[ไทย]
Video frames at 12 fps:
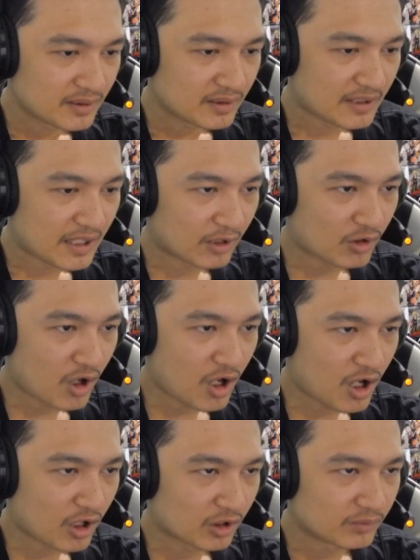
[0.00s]
แล้วก็
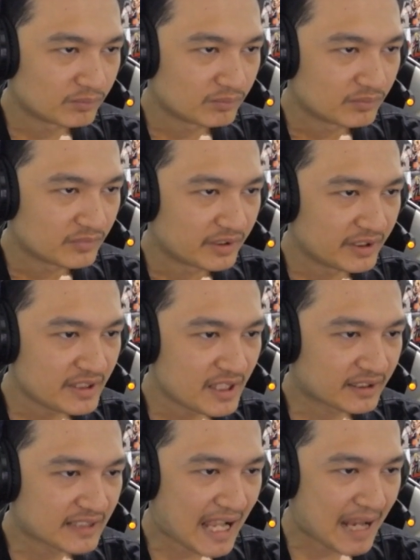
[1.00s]
เลือ
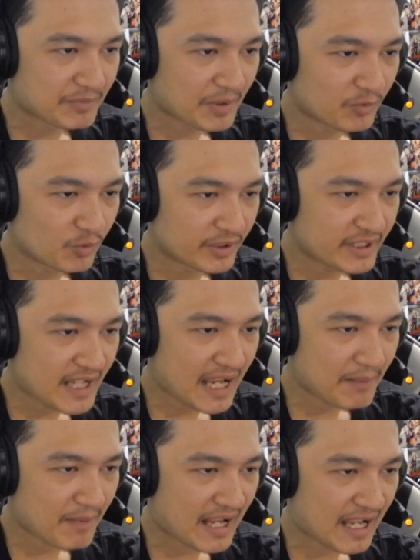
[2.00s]
กตามจำนวนที่ได้
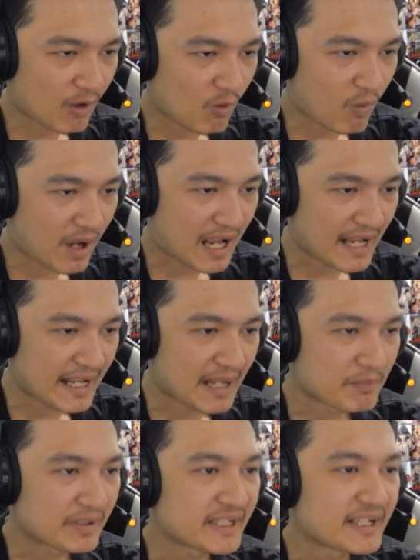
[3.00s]
มาอควายอะ
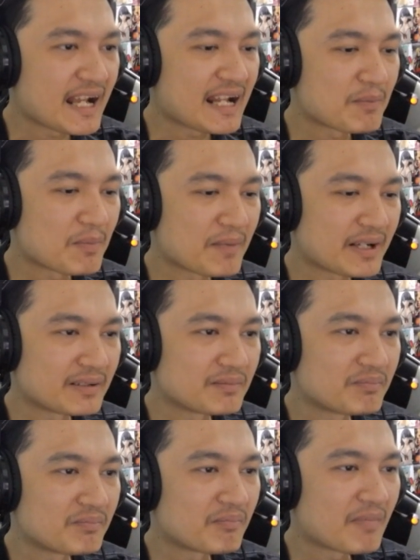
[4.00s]
เมื่อกี้ได้อะไรมาบ้าง
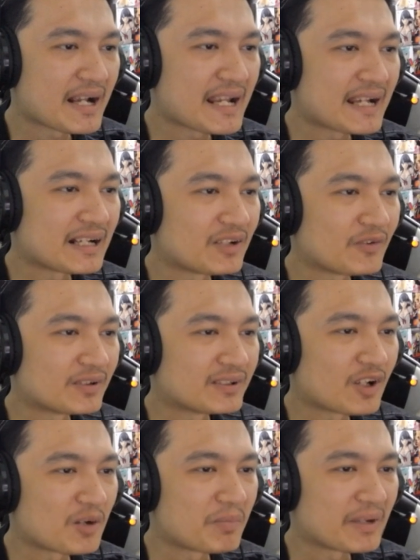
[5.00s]
แม่งหลุด
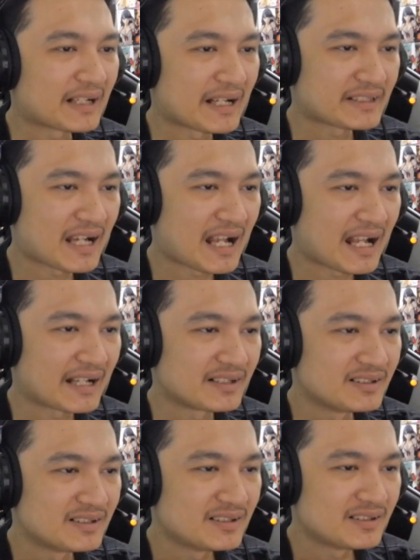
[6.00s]
ตอนเปิดกาชา
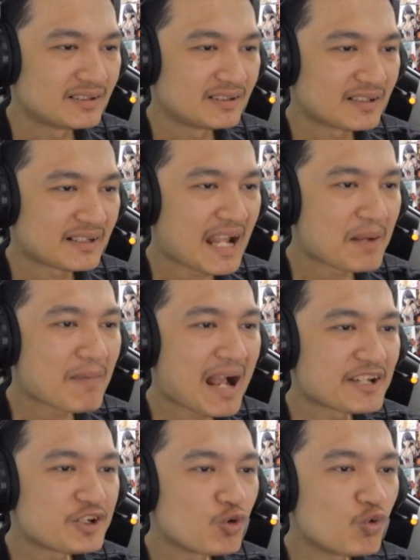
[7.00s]
ได้มา
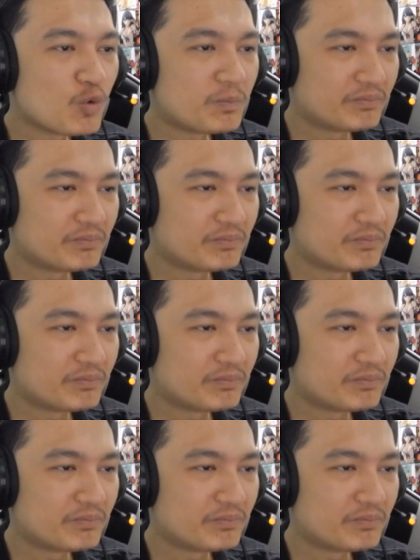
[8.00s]
จูบ